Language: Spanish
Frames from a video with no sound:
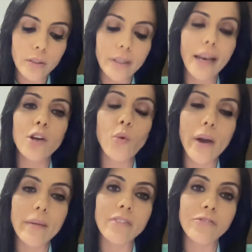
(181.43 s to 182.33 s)
de la
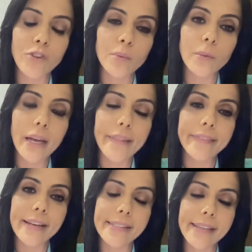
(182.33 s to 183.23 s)
nueva fórmula
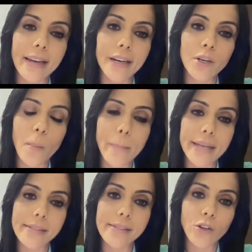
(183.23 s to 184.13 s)
del salario
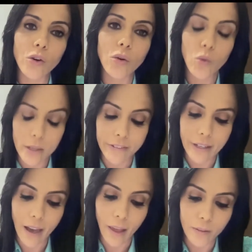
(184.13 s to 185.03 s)
básico
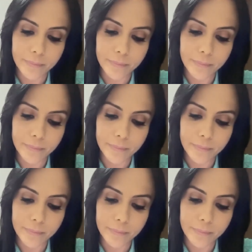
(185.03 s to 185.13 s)
unificado.